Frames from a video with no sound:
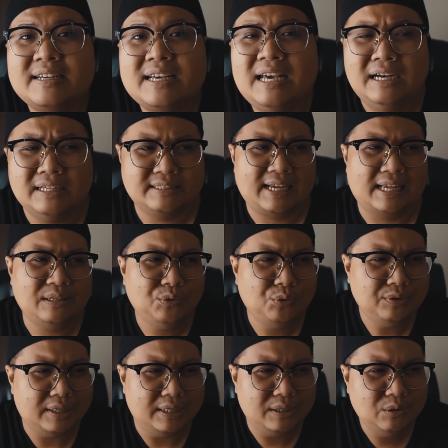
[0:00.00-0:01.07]
cái hình ảnh
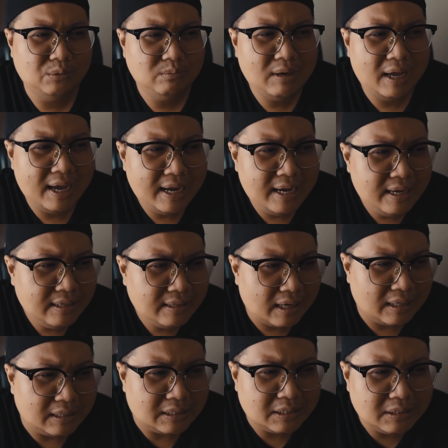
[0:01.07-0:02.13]
của chị Dung Đế
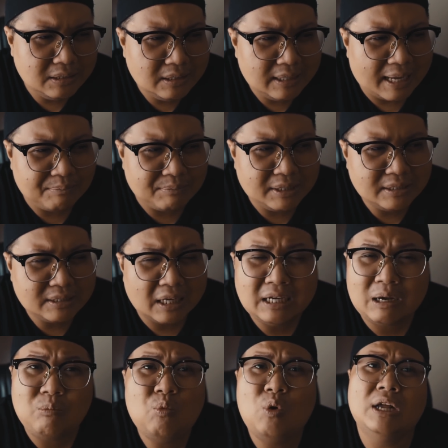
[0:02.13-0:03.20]
thời xưa làm như Tân
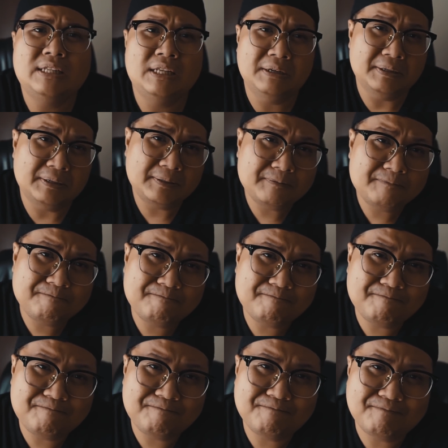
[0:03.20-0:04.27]
không quên được
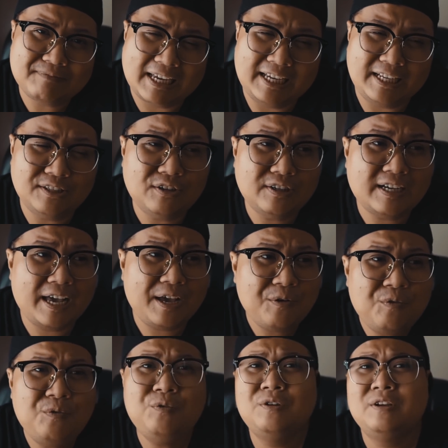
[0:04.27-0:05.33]
tại vì nó
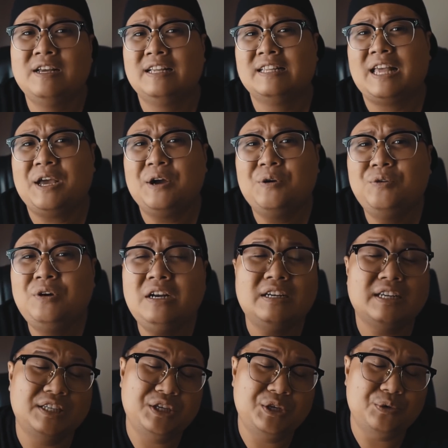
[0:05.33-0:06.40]
kéo theo
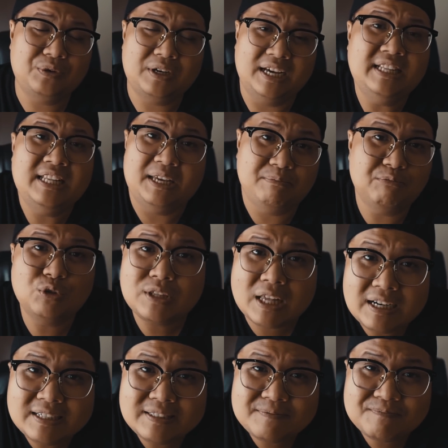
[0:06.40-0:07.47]
rất là nhiều kỷ niệm của
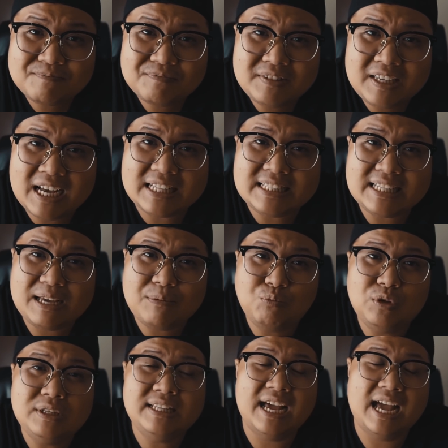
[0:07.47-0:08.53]
Tân với anh em
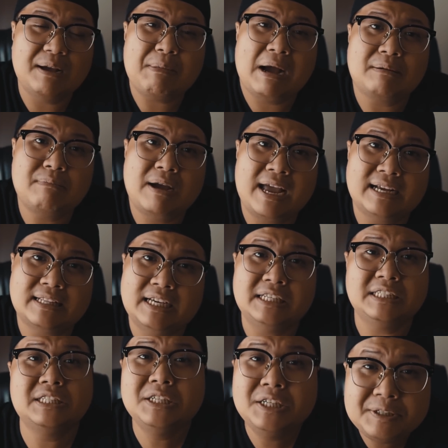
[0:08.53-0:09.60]
huynh đệ bạn bè
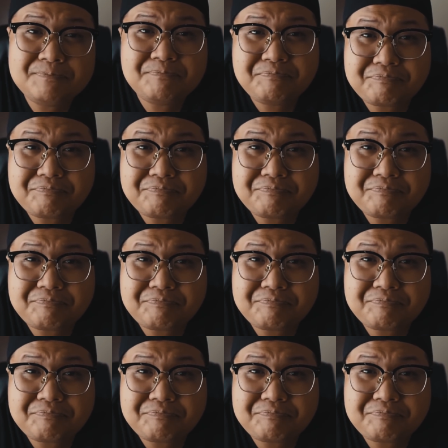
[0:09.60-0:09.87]
thời xưa